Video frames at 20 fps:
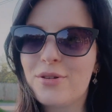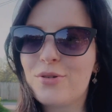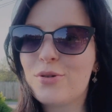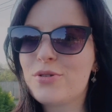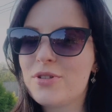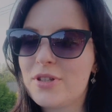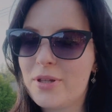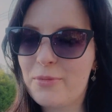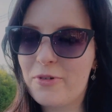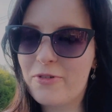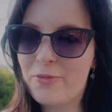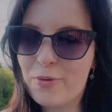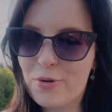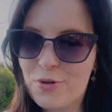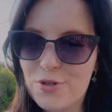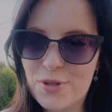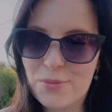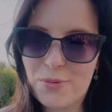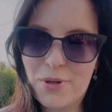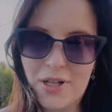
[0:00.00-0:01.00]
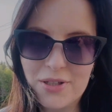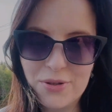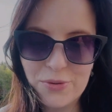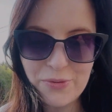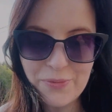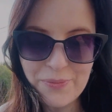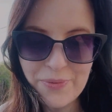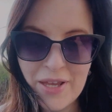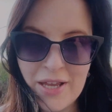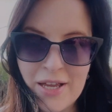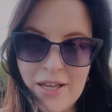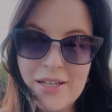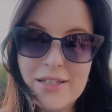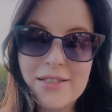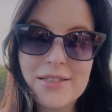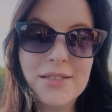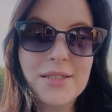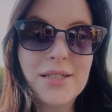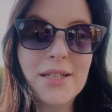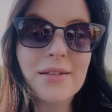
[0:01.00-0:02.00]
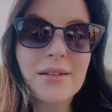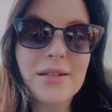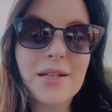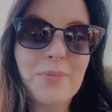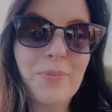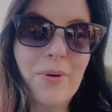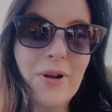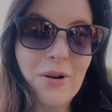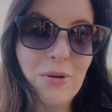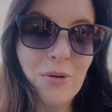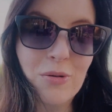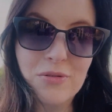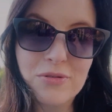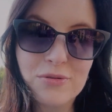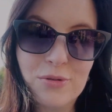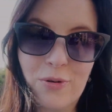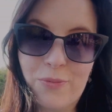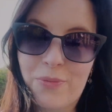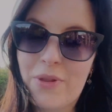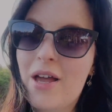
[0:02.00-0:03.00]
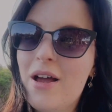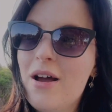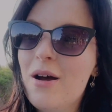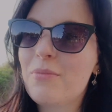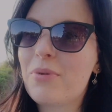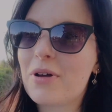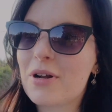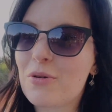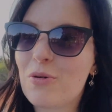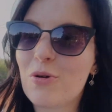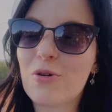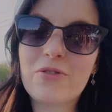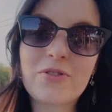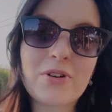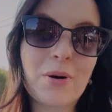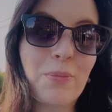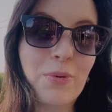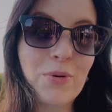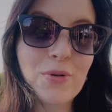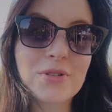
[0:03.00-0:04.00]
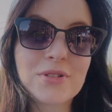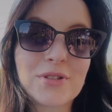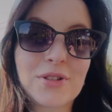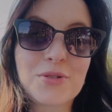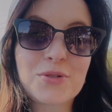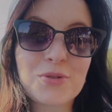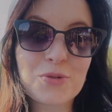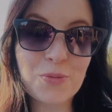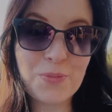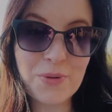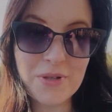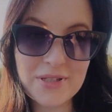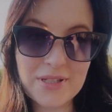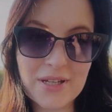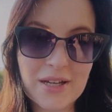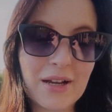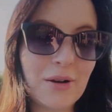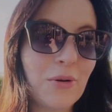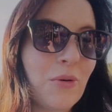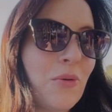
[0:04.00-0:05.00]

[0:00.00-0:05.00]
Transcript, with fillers: то, что мы в прошлом году сделали парковку. Парковка просто суперская,